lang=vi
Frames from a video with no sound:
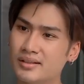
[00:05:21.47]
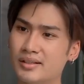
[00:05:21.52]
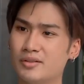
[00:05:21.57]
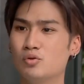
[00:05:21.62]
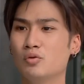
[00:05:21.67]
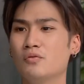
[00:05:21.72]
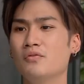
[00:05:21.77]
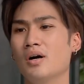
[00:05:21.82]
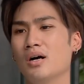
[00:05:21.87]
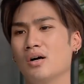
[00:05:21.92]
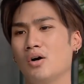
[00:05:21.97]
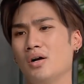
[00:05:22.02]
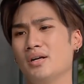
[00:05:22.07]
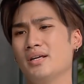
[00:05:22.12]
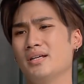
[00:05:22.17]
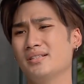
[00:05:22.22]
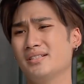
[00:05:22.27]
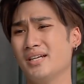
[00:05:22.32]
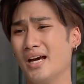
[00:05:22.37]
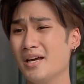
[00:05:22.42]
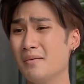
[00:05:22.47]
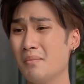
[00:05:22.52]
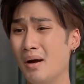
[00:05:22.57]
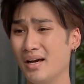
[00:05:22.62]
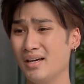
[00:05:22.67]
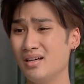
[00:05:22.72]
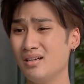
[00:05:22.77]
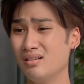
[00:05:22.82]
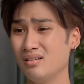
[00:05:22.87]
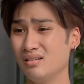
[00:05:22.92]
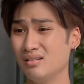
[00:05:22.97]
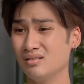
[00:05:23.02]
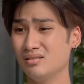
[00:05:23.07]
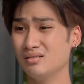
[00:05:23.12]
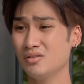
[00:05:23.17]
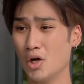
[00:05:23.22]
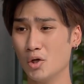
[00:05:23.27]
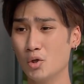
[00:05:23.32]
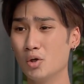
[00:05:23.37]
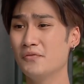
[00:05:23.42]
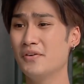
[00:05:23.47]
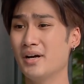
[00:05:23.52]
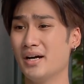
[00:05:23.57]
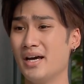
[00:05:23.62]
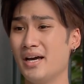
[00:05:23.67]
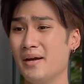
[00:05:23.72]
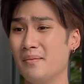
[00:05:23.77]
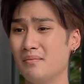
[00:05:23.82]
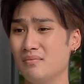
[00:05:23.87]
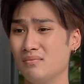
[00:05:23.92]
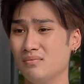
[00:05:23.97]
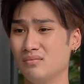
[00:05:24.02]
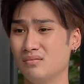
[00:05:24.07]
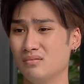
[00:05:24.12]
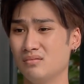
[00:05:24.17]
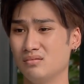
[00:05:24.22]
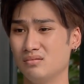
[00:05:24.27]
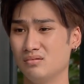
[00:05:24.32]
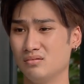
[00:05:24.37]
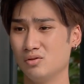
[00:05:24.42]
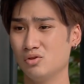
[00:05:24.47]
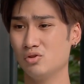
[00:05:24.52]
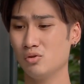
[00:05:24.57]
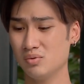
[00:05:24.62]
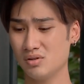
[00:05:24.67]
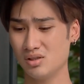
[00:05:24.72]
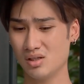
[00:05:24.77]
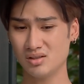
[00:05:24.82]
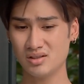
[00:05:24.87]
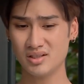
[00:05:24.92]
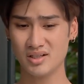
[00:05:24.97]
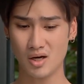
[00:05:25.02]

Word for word: thì chú vượng gọi điện cháy máy đòi đuổi việc em sung sướng